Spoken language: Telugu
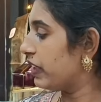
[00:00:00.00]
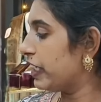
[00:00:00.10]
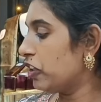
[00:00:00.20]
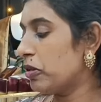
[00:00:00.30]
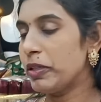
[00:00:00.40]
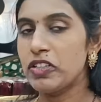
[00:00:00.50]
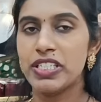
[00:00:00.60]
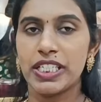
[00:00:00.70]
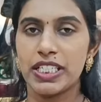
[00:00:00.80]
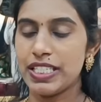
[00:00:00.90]
వీడియోలో
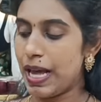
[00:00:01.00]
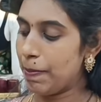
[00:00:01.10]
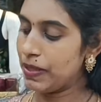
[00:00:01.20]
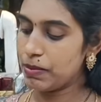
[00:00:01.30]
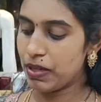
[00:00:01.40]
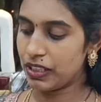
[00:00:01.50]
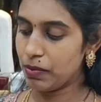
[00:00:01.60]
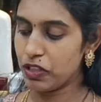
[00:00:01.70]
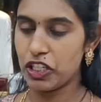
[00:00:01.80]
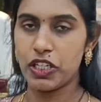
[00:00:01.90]
మీకు జస్ట్ శాంపుల్స్
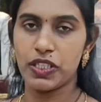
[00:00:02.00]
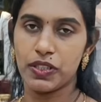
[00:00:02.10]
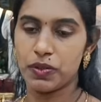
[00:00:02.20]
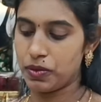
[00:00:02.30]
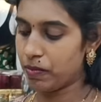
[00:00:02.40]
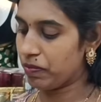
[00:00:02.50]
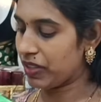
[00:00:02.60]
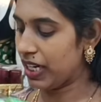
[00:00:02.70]
మాత్రం షేర్ చేస్తున్నాం